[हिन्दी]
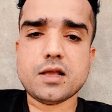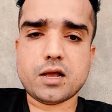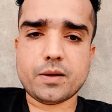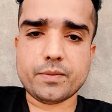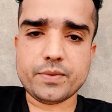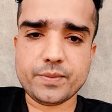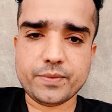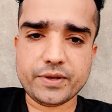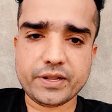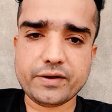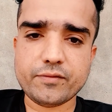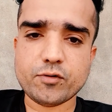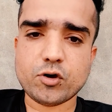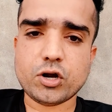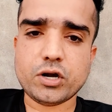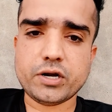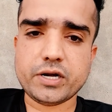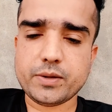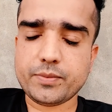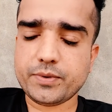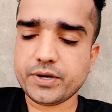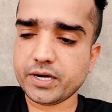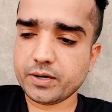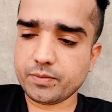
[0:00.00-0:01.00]
अभी मेरी
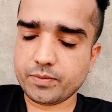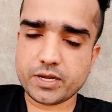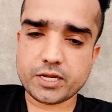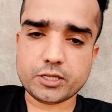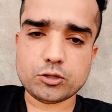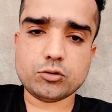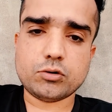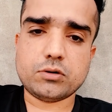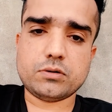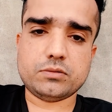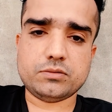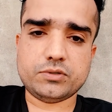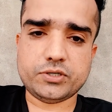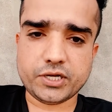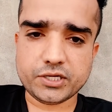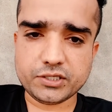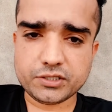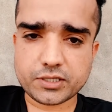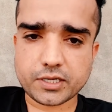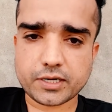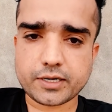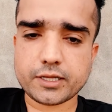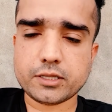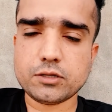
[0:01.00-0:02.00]
वारंटी पीरियड में है तो
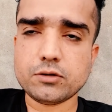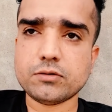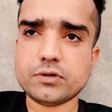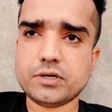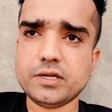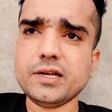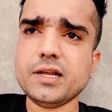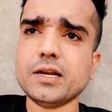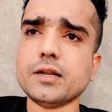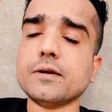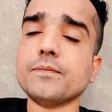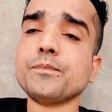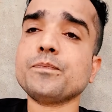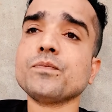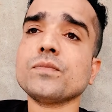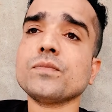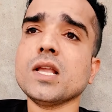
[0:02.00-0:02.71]
चेंज करके दो ठीक है ना